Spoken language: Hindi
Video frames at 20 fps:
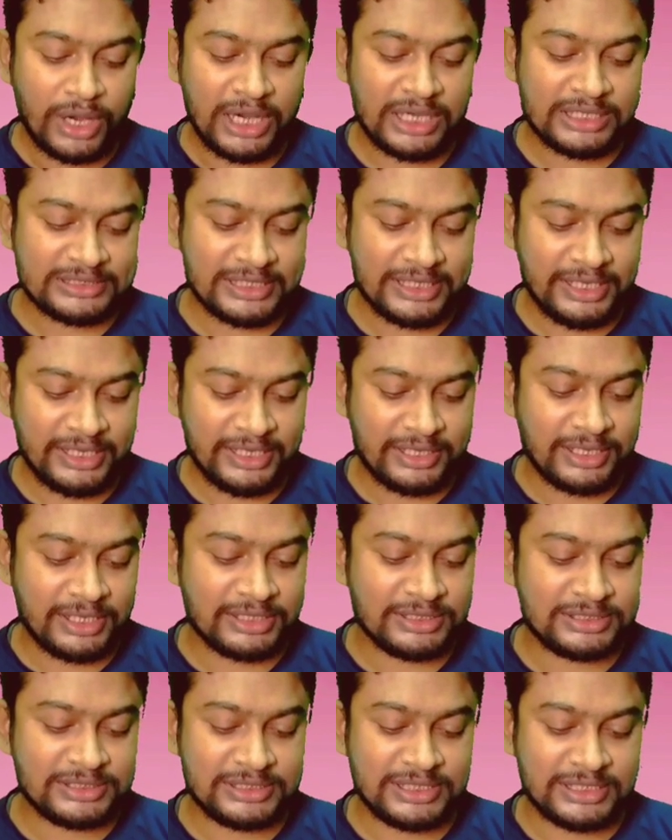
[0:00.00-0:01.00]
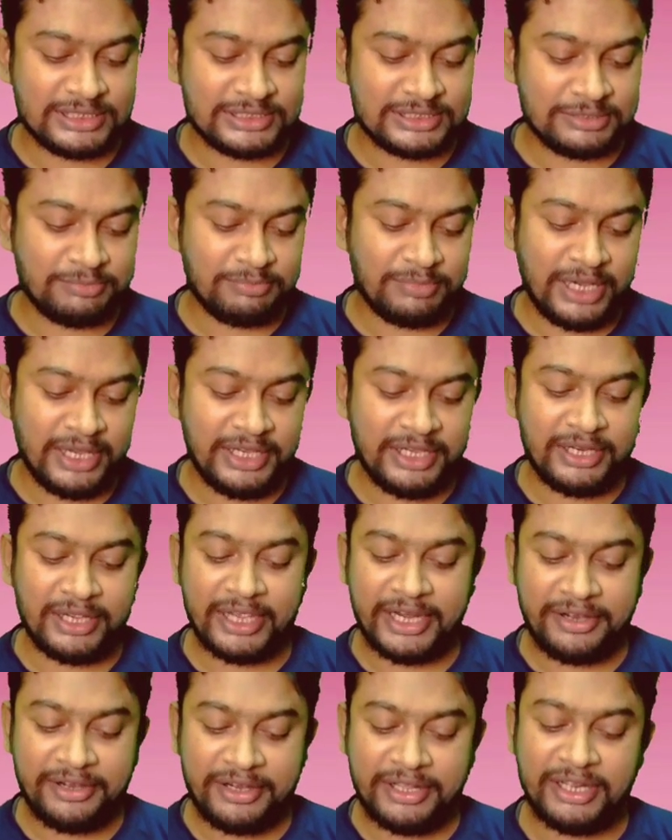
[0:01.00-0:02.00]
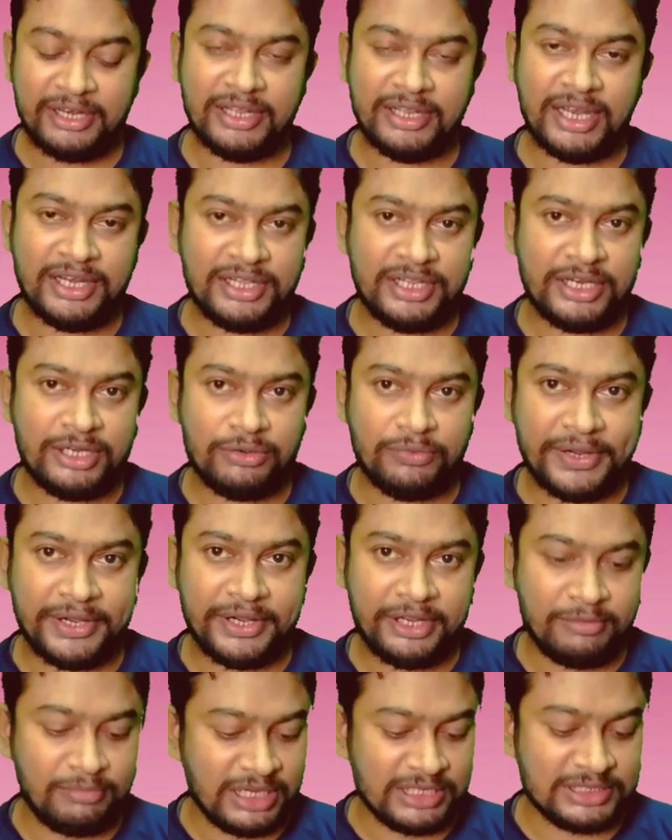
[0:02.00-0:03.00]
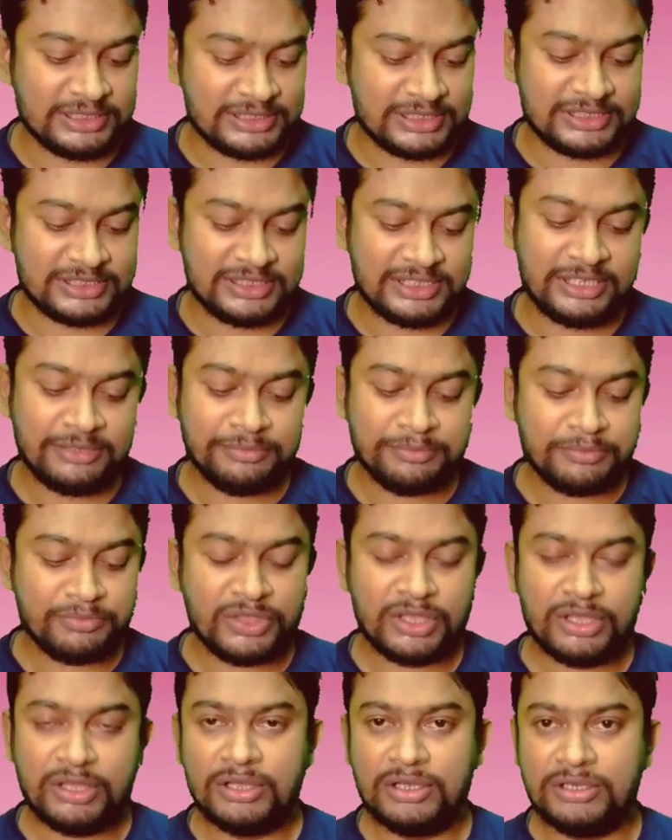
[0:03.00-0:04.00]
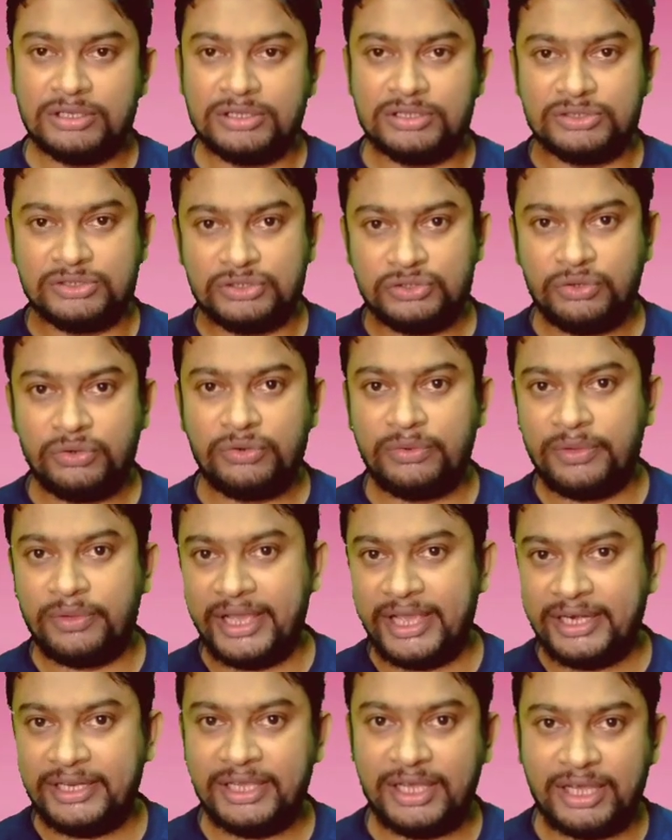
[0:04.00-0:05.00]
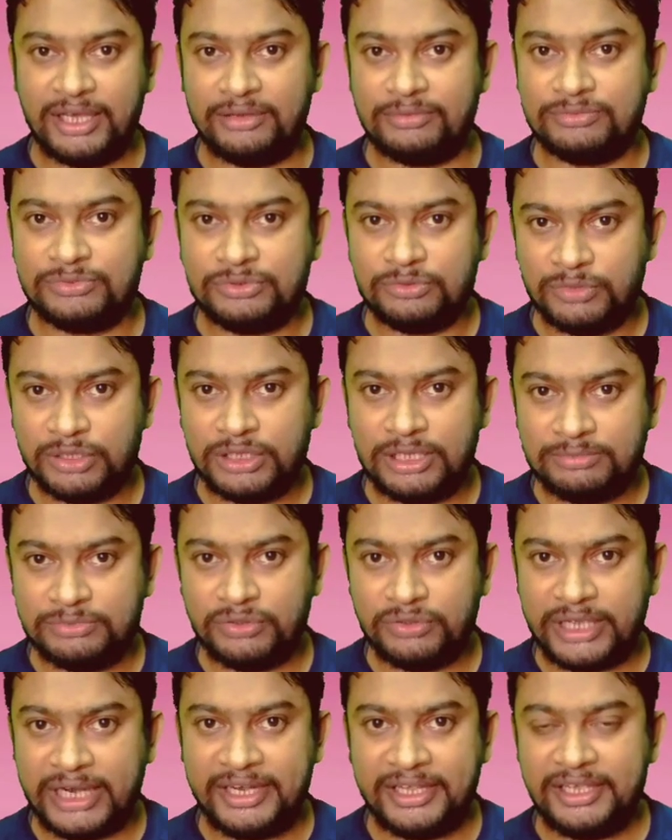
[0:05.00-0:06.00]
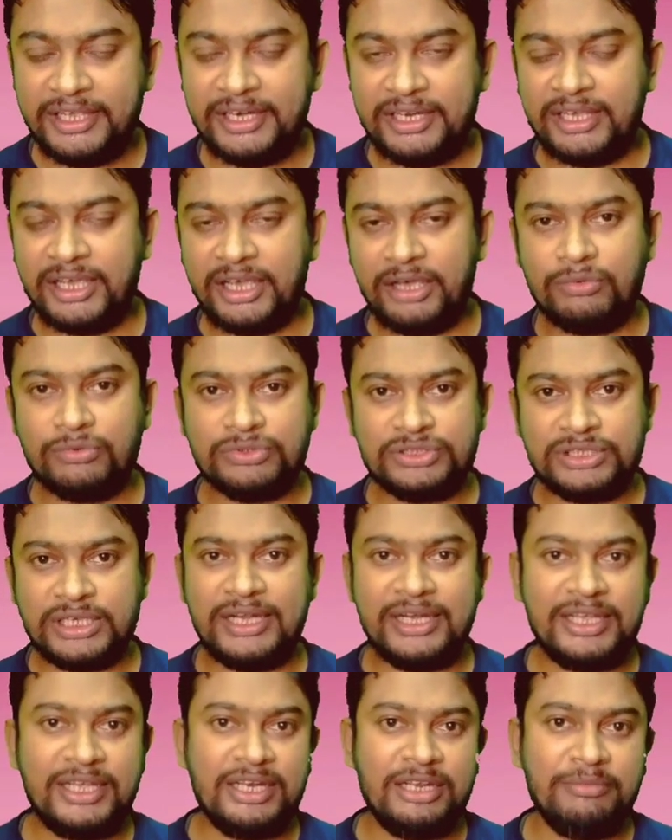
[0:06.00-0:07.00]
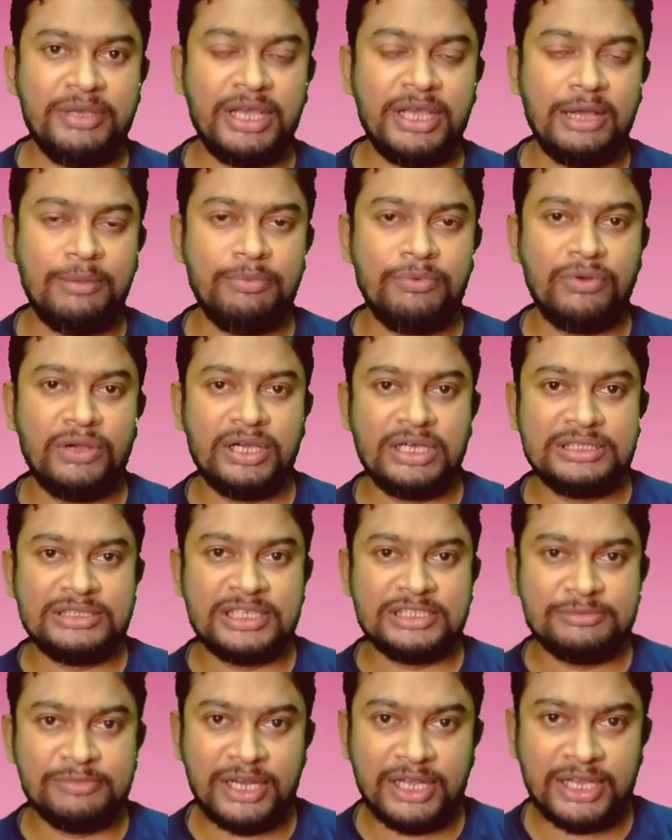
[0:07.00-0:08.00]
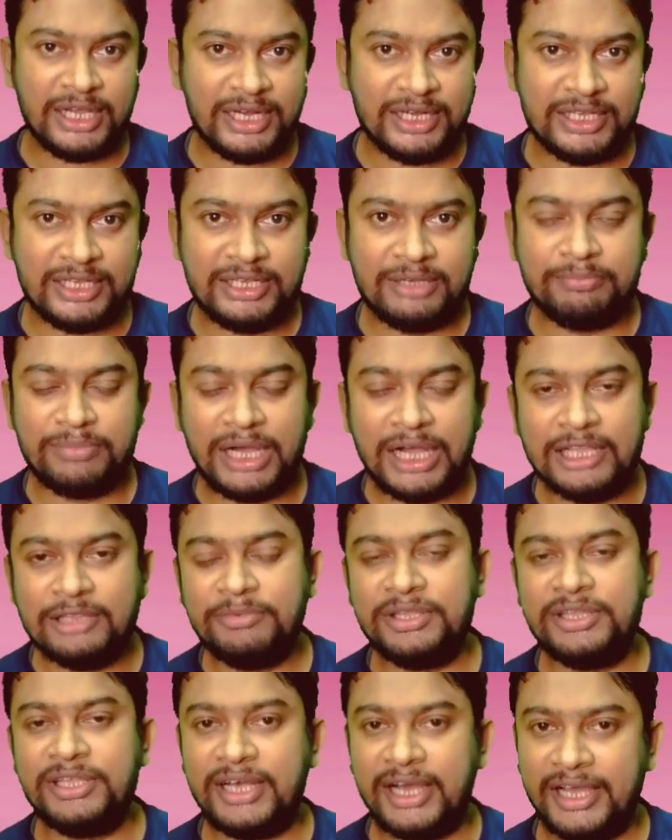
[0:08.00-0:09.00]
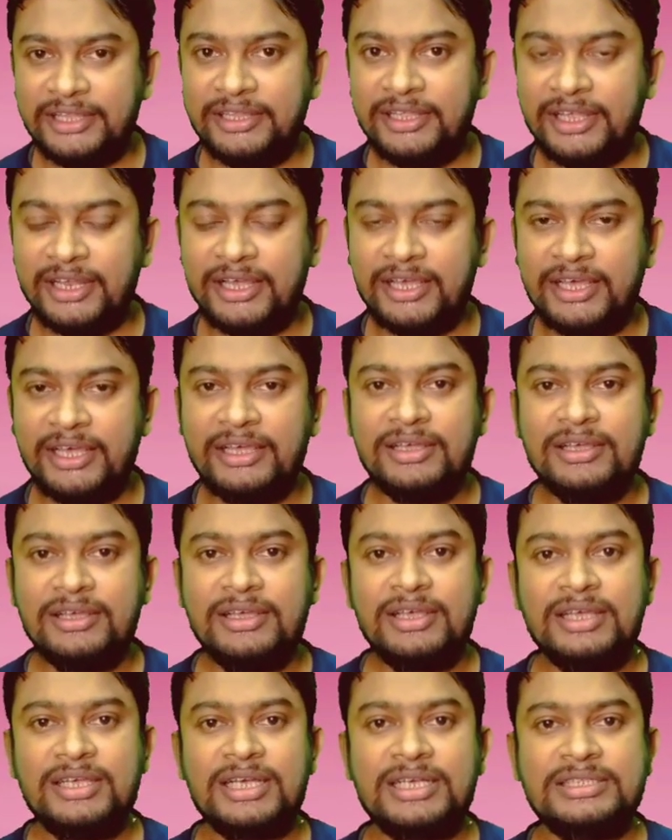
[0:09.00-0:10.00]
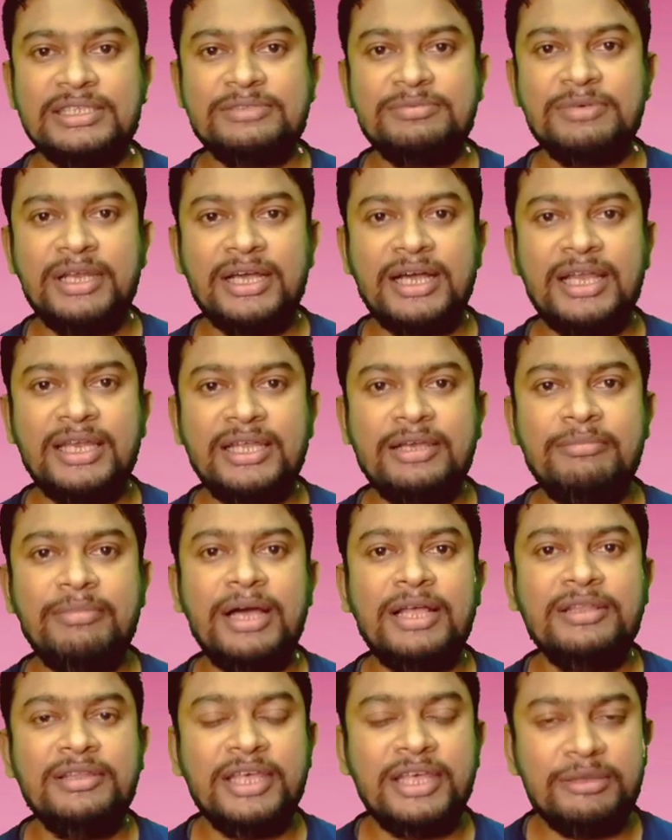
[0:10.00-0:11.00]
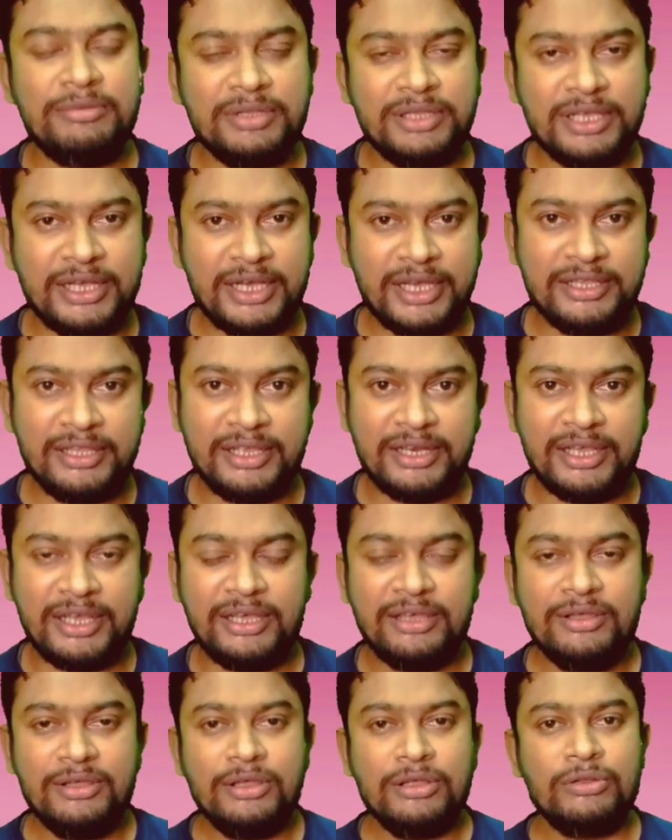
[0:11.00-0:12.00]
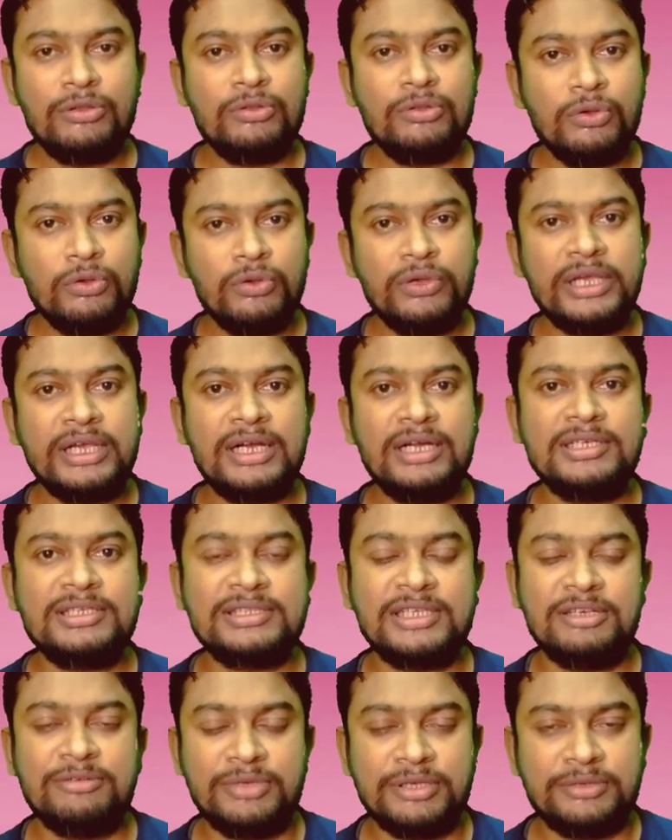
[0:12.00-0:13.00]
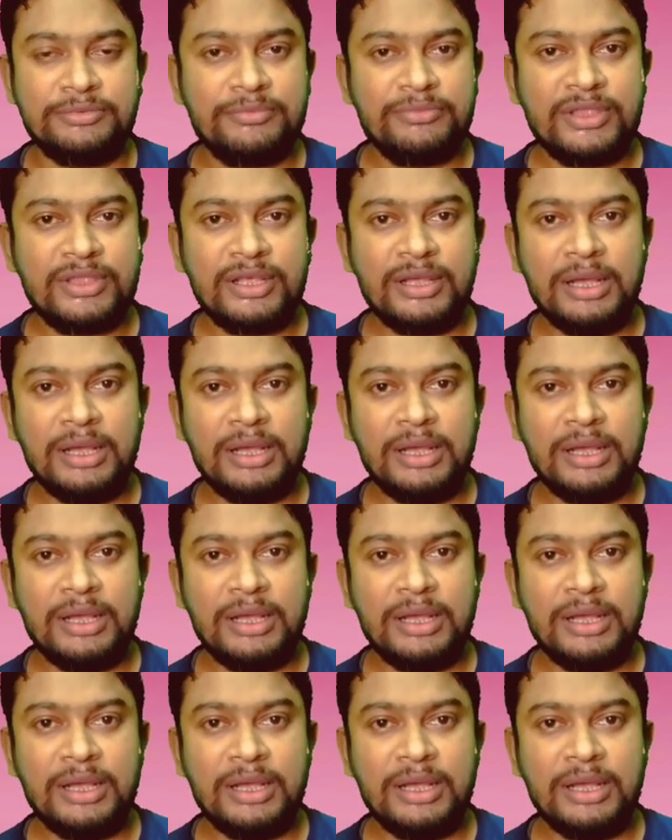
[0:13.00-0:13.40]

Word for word: वहां से लेकर सिक्स बाई एट्टीन यानी कि ट्वेंटी बाई सिक्सटी जो एरिया है जो मतलब जो कैटेगरी है उस कैटेगरी में आपको अगर चश्मा लगाने के बाद भी दिखाई दे रहा है या चश्मा लगाने के बाद नहीं भी दिखाई दे रहा है तो दोनों ही कंडीशन में